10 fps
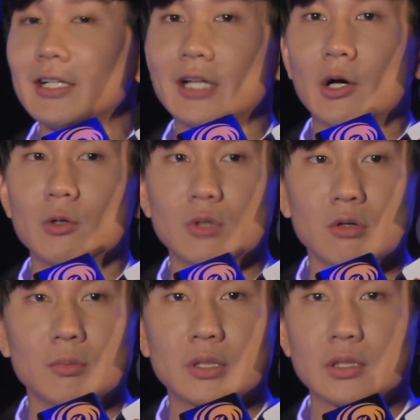然后
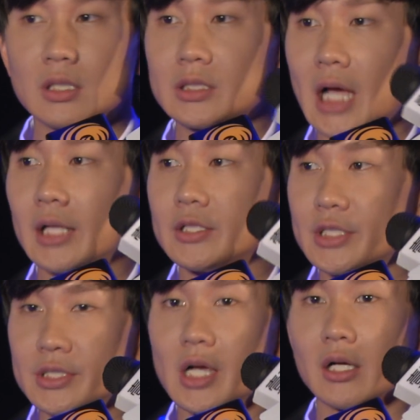让我们更加的
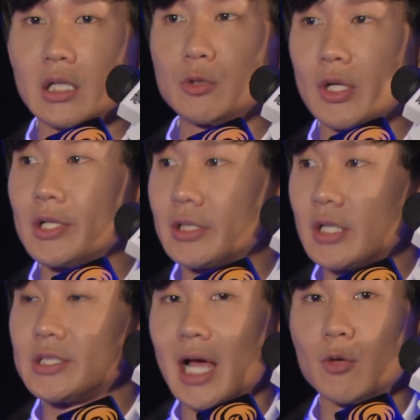坚强，更加
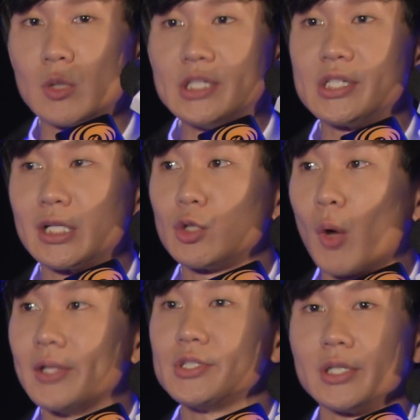更加的温馨跟
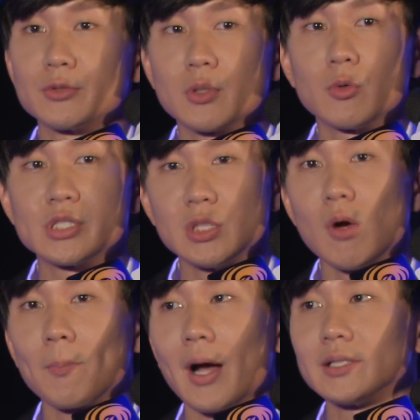团结，所以我希
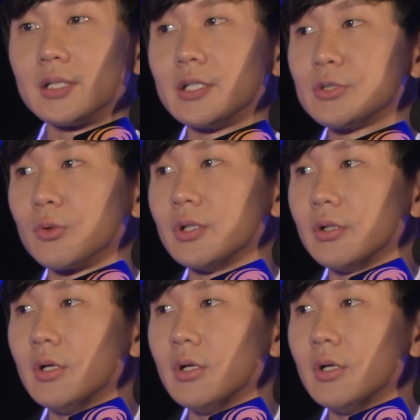望把这样的一种